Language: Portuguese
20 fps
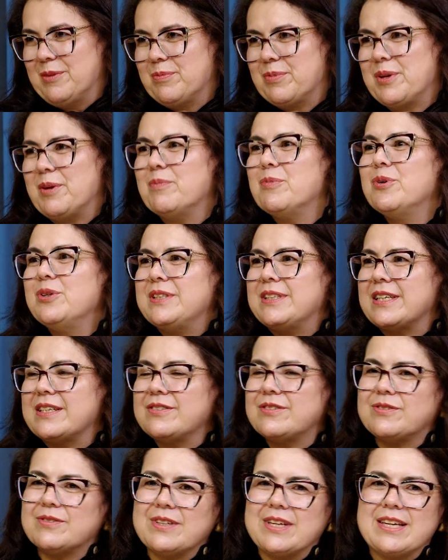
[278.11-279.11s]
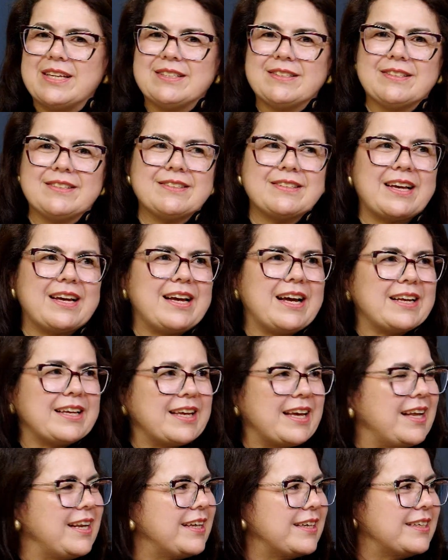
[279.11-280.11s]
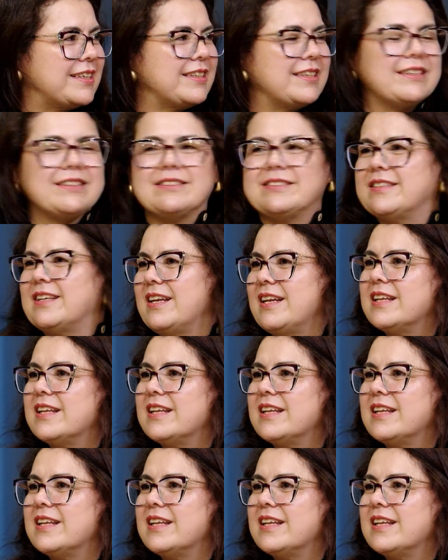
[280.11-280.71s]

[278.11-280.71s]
Porque muitas vezes aquela criança